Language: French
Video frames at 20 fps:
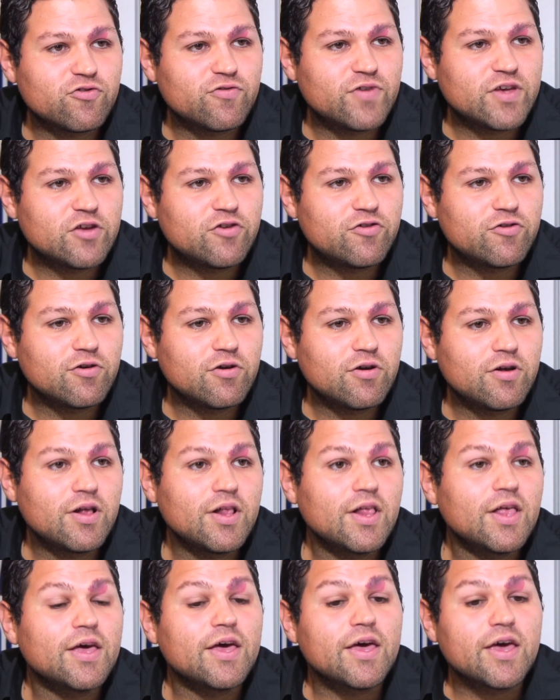du véhicule
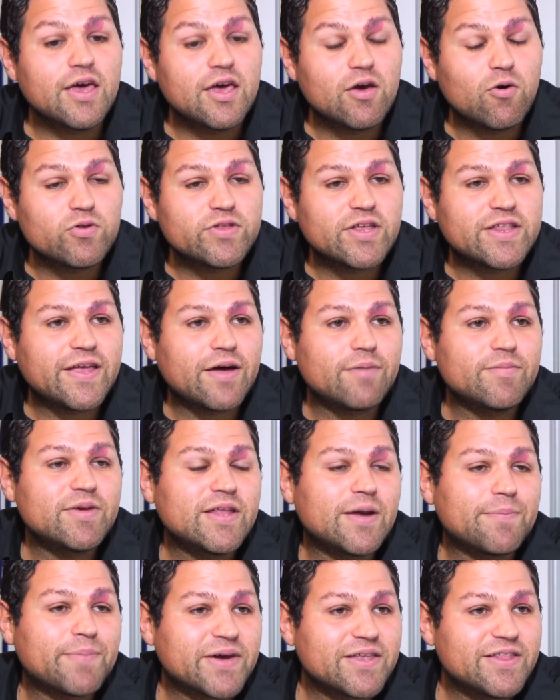et on détermine
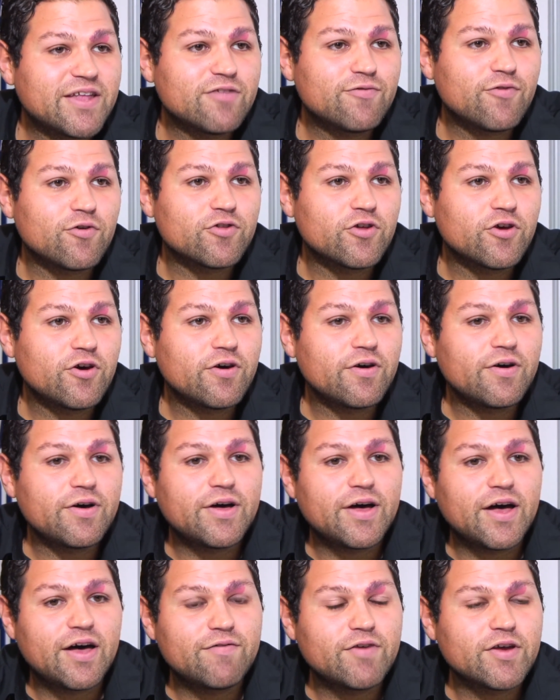un prix net vendeur
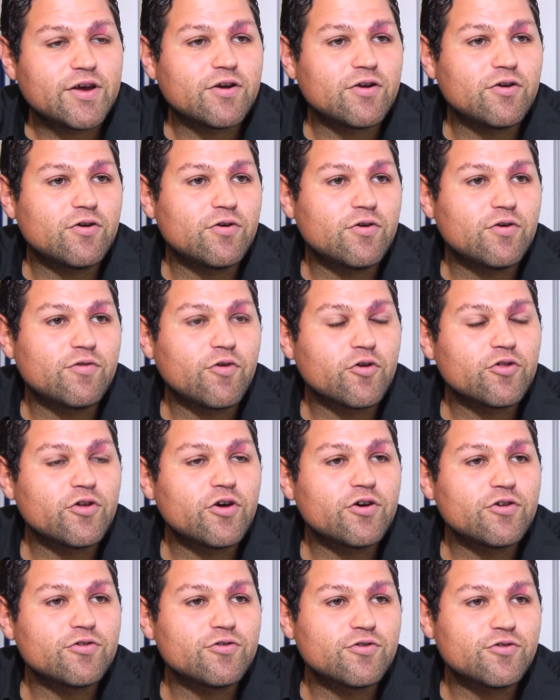avec le
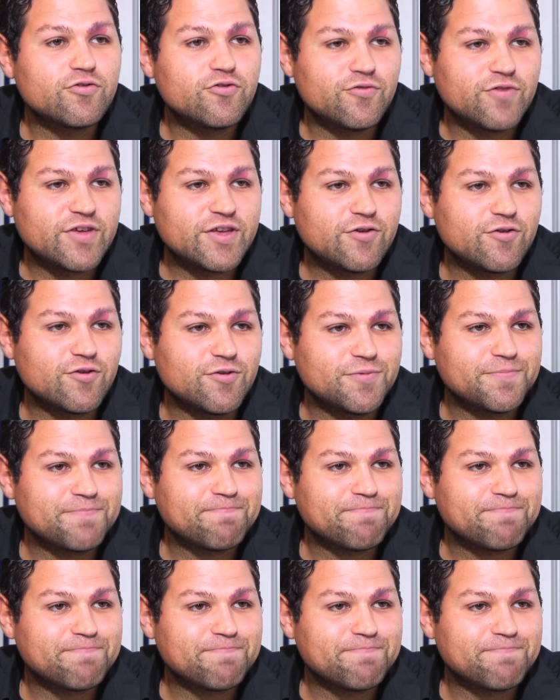vendeur de, véhicule.